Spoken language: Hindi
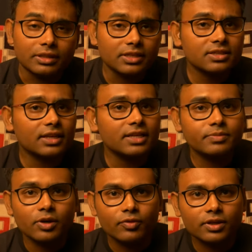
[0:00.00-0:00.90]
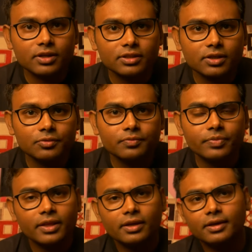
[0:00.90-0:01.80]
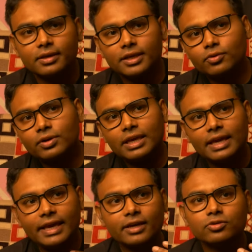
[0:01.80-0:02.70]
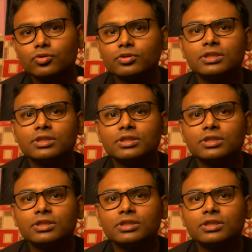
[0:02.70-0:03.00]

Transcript: दस क्लास में ऑफ़र करता हूँ ये कोई एक दो